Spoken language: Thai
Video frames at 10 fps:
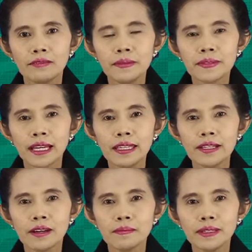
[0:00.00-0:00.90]
เว็บไซต์อี
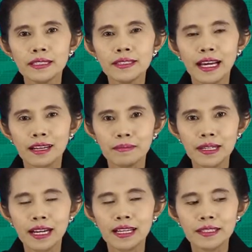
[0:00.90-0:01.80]
คอมเมิร์ซอย่างมื
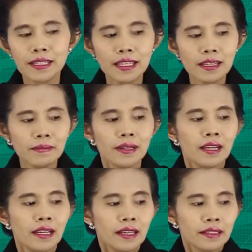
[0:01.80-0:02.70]
ออาชีพ
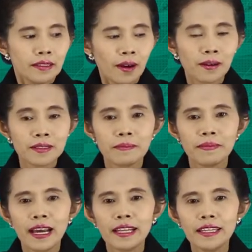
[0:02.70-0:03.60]
ของสัป
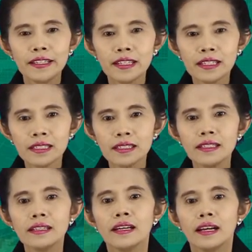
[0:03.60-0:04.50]
ดาห์นี้ก็คือ
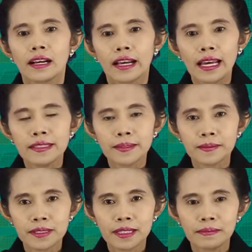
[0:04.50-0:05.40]
การส่
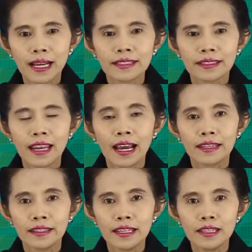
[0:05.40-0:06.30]
งเสริมการตลาด
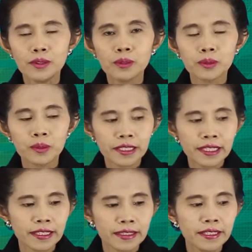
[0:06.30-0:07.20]
ในยุคธุร
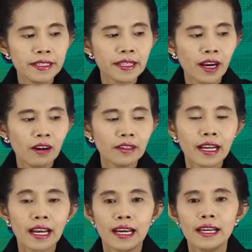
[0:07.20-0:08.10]
กิจดิจิทัล
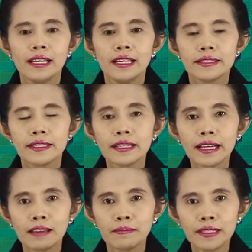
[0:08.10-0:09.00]
นะคะ ซึ่ง
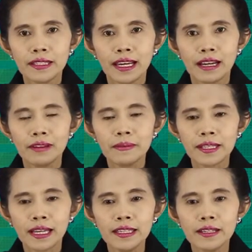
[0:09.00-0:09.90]
การพัฒนาเว็บ
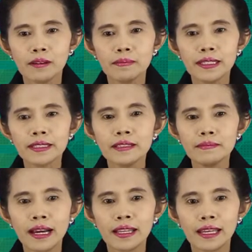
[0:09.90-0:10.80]
ไซต์อีคอมเมิร์ซขึ้น
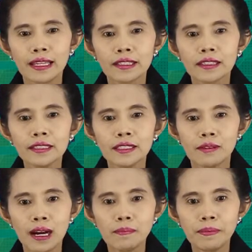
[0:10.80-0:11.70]
มานั้นก็ถือ
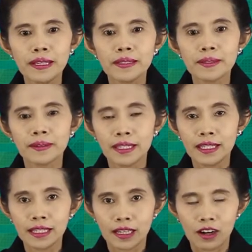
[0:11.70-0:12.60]
ว่าเป็นส่วนห
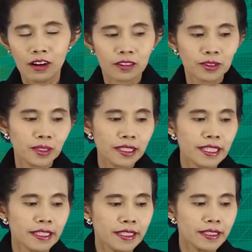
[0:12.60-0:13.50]
นึ่งของธุร
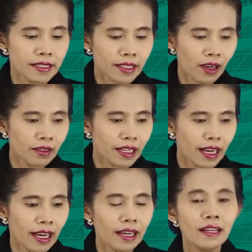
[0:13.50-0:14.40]
กิจดิจิทัลนะคะ